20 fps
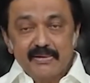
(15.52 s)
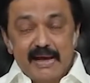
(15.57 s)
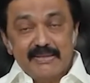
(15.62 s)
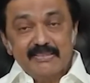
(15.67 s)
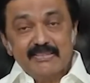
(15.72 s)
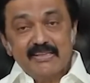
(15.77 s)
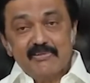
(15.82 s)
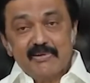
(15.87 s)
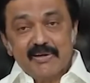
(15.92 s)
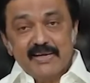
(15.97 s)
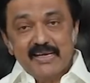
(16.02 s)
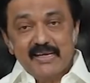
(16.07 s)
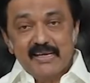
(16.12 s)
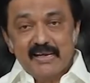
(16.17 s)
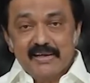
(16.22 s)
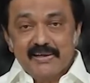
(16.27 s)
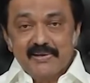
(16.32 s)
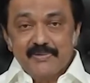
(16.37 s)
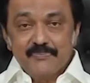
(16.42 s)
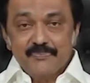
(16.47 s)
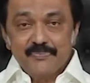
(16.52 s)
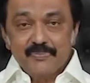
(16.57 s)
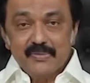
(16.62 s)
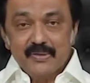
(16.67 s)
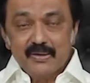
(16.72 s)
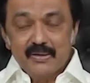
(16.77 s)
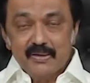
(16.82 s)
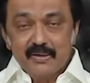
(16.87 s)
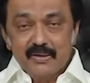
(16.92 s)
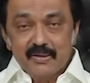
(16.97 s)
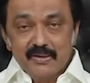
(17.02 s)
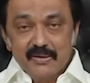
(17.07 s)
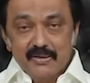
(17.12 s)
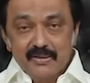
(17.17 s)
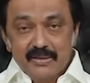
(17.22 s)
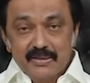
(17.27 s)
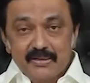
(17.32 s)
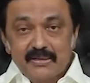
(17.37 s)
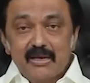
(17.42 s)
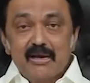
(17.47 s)
அந்த வகையில்
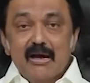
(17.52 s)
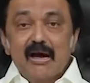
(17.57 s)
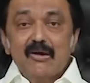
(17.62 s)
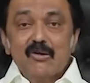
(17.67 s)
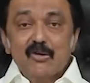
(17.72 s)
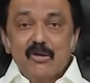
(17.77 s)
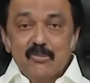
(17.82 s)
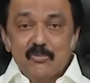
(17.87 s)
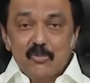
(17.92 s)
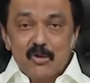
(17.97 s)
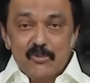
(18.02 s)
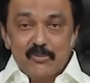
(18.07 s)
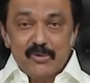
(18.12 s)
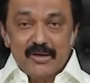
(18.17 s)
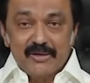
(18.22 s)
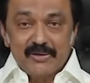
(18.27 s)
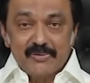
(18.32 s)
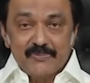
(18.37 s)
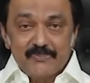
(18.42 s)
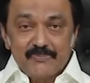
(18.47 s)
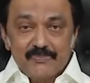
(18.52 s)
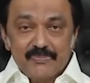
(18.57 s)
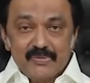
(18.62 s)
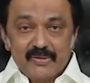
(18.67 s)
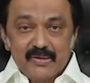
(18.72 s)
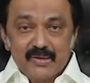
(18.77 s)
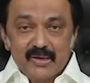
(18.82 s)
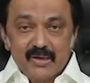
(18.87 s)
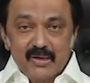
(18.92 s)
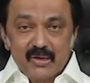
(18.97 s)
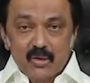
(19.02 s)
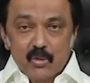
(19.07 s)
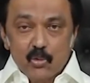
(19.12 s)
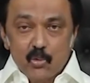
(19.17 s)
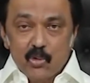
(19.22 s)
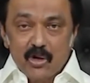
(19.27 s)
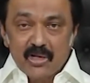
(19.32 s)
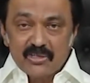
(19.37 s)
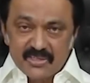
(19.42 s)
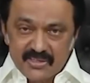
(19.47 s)
இந்த காணொலி மூலமாக
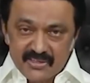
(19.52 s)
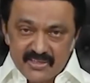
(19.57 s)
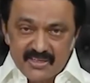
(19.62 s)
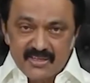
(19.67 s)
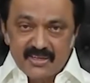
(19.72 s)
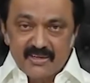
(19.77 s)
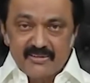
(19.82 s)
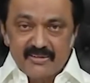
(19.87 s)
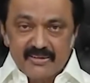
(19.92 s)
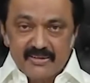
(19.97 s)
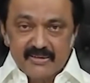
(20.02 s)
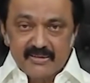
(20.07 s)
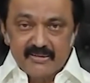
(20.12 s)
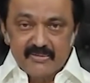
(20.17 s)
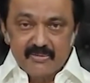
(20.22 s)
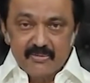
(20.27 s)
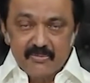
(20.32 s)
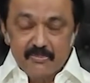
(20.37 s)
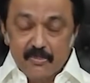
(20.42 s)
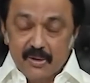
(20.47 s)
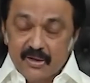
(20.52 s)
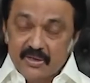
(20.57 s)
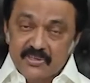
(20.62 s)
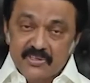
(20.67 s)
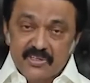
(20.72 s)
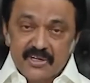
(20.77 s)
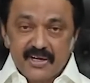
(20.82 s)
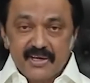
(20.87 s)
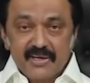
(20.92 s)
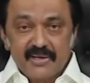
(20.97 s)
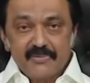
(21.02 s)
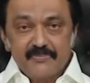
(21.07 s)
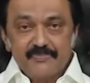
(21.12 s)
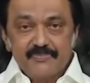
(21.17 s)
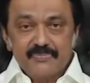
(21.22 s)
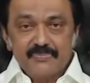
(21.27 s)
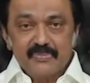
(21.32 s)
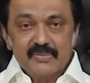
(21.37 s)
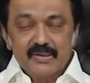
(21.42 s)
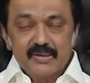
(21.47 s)
உங்களை சந்திக்கிறது மகிழ்ச்சி அடைகிறேன்
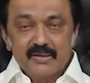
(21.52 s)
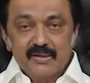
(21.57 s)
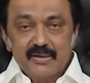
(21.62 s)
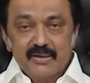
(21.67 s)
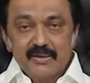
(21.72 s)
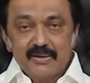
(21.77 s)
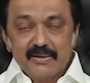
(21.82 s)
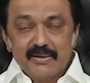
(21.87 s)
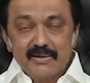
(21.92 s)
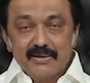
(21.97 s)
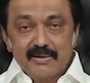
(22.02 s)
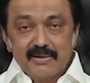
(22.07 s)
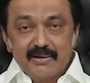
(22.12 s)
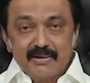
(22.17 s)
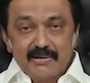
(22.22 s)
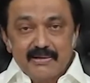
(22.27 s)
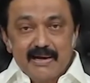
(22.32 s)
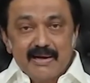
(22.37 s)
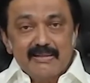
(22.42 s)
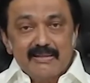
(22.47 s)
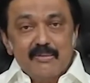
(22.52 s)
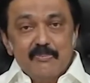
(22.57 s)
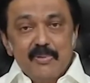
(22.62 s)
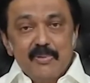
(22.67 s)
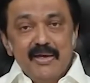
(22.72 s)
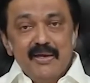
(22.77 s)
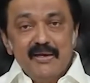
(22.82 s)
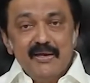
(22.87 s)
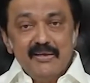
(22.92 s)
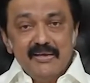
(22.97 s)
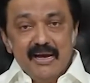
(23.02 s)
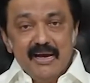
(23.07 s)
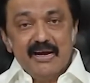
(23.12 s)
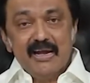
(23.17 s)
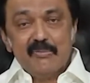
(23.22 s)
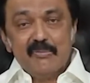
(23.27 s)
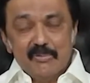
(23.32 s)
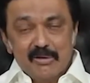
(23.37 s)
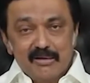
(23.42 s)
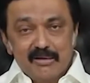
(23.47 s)
கடந்த மே
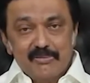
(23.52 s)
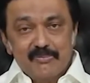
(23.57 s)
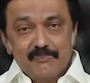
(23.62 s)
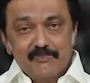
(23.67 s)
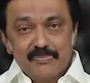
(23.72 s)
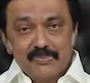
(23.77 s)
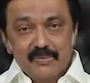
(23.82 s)
ஏழாம் நாள்